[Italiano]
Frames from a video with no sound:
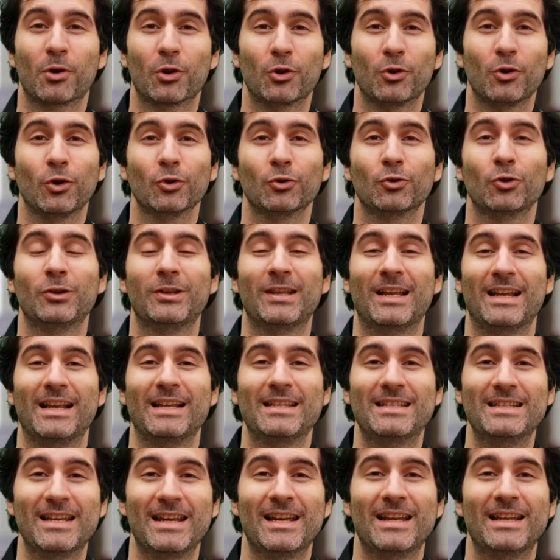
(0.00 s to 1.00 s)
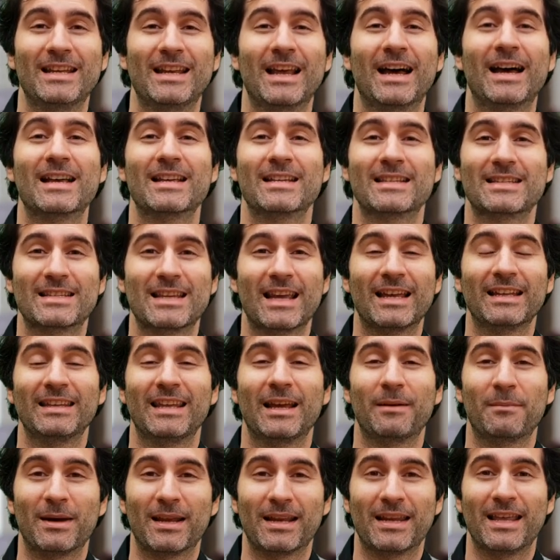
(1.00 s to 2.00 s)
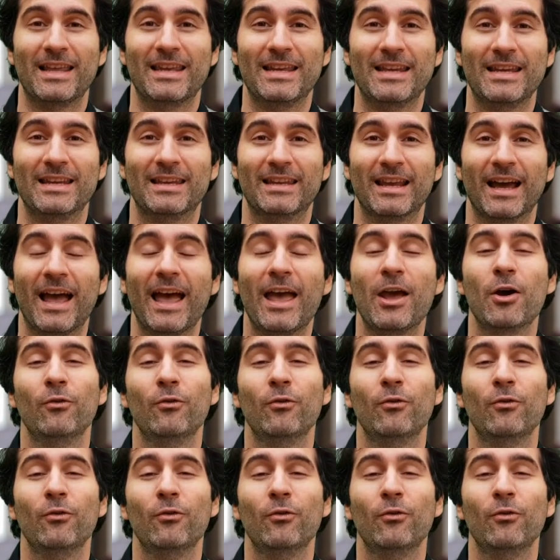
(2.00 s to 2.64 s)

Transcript: prodotto dall'azienda Santa Margherita,